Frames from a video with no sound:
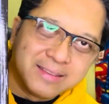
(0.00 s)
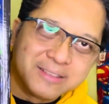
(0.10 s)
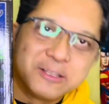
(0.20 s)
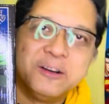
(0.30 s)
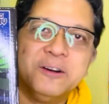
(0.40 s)

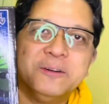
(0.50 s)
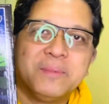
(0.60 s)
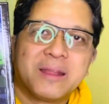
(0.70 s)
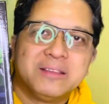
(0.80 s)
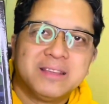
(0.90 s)
So,
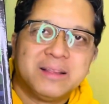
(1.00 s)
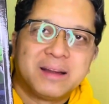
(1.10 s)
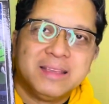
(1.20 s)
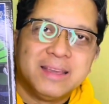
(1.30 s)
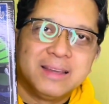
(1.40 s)
meron silang
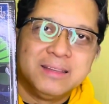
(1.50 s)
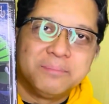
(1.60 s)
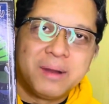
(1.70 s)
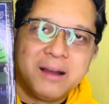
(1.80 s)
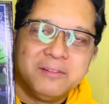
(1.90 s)

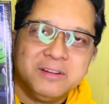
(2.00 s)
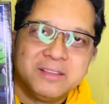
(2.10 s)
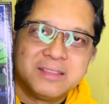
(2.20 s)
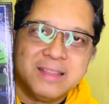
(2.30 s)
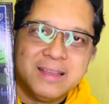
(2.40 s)
kanya-kanyang
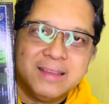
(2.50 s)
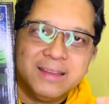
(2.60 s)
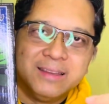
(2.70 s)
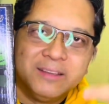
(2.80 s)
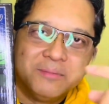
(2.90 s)
powers
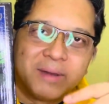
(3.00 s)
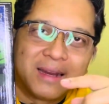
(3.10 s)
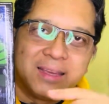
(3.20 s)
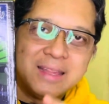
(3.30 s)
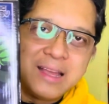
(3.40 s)
na yun,
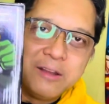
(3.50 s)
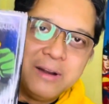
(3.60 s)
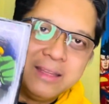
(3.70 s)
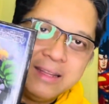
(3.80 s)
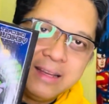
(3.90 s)
parang
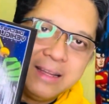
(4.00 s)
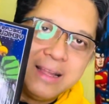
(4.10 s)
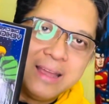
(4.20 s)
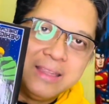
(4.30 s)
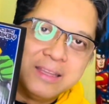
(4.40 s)
ginagawa nilang
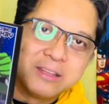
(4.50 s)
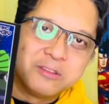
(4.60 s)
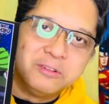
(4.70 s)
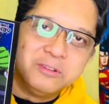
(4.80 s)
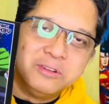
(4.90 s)
glider
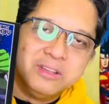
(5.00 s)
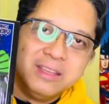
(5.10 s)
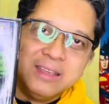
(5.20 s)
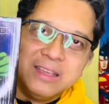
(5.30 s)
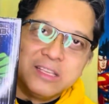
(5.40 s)
tong
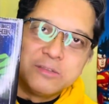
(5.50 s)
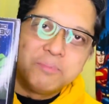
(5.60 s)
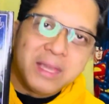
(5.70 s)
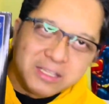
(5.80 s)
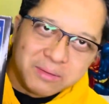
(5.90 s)

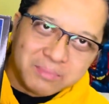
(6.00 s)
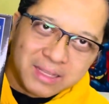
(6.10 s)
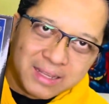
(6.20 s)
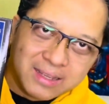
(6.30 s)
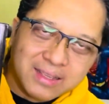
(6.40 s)
spaceship
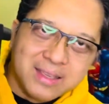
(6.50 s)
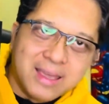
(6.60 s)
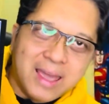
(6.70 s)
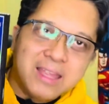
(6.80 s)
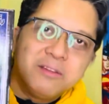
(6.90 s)
nila.
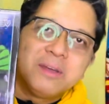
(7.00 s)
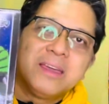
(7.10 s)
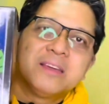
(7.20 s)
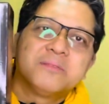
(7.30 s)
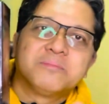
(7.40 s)

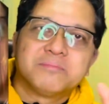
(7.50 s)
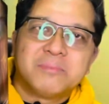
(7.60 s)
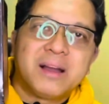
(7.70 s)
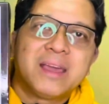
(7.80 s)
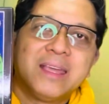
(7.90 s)
Anyway,
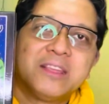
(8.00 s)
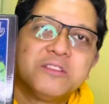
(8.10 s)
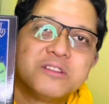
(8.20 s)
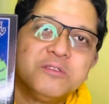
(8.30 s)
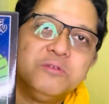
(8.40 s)
makikita
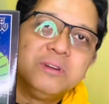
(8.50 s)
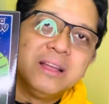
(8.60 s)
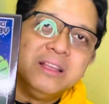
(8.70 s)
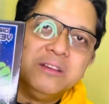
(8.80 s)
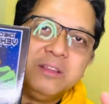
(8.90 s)
nyo sa
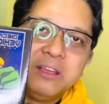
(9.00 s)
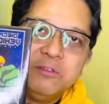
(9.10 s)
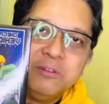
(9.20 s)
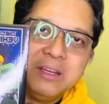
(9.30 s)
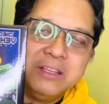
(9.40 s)
Google yon
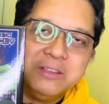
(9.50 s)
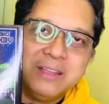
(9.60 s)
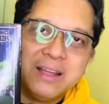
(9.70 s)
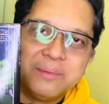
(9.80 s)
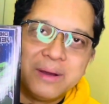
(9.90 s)
I-Google nyo
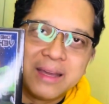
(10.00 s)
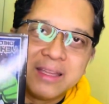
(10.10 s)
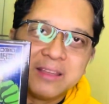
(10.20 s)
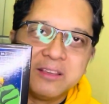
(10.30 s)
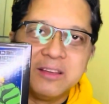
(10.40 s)
na lang,
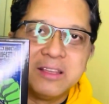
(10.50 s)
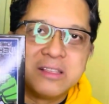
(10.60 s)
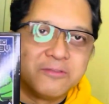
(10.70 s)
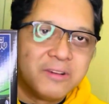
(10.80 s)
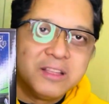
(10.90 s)
makikita nyo.
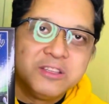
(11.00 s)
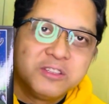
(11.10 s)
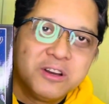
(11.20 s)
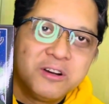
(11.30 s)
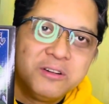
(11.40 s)
It's a fun
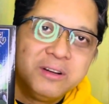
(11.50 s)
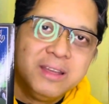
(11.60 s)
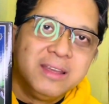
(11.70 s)
show.